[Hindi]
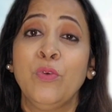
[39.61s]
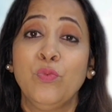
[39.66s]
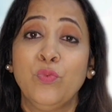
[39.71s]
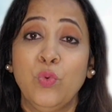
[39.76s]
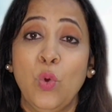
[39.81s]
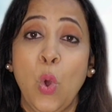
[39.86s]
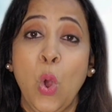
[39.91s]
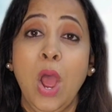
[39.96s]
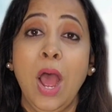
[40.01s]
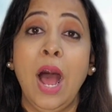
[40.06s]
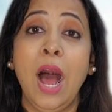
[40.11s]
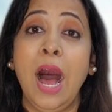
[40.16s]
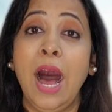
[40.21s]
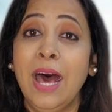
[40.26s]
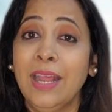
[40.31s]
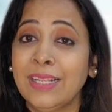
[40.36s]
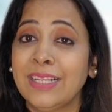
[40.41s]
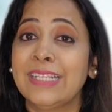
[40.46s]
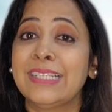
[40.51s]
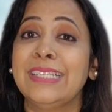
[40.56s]
वो
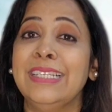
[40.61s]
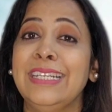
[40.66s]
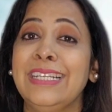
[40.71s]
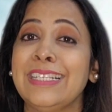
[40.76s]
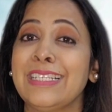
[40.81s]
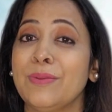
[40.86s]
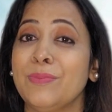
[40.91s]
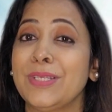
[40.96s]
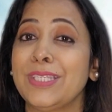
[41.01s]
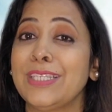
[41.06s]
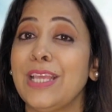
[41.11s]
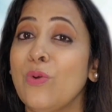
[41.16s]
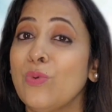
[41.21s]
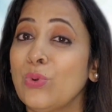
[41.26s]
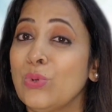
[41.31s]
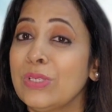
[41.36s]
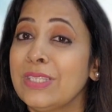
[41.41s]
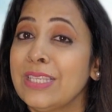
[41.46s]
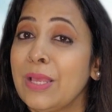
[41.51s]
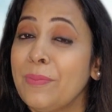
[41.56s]
हर किसी की समस्याओं
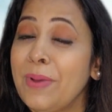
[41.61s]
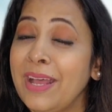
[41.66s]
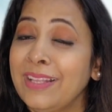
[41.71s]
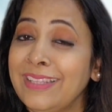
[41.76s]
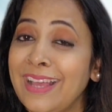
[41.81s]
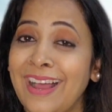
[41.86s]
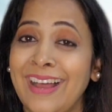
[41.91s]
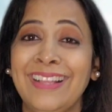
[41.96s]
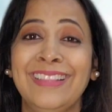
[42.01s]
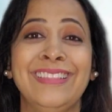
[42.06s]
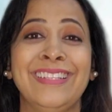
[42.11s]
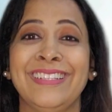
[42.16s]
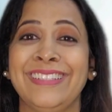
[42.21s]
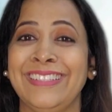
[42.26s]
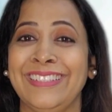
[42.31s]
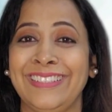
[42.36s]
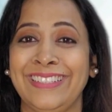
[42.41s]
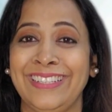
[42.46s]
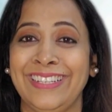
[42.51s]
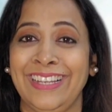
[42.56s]
को समाधान दे
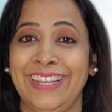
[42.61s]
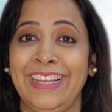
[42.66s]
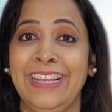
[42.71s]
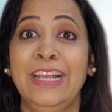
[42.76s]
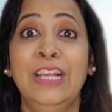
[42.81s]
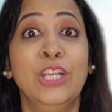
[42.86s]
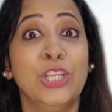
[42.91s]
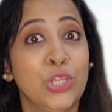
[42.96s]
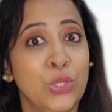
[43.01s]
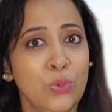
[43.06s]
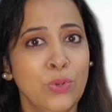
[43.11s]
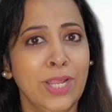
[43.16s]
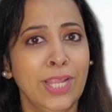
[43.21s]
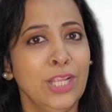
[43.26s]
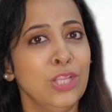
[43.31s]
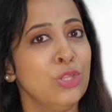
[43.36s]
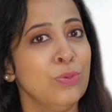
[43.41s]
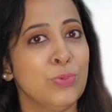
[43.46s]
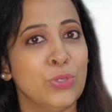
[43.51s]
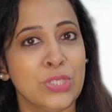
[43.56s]
देते हैं क्यों
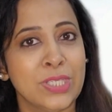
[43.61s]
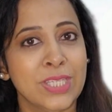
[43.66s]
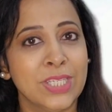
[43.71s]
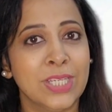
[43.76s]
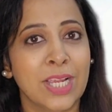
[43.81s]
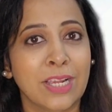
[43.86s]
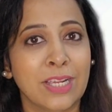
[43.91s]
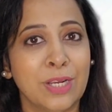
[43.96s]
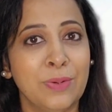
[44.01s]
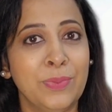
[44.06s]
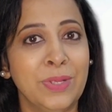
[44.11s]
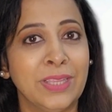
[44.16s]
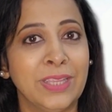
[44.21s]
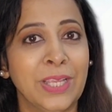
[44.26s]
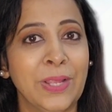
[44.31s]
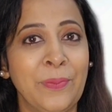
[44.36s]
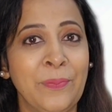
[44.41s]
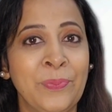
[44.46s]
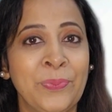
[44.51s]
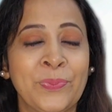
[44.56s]
नहीं तुम उनसे जाकर
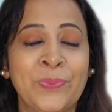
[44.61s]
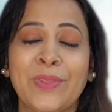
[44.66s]
मिलते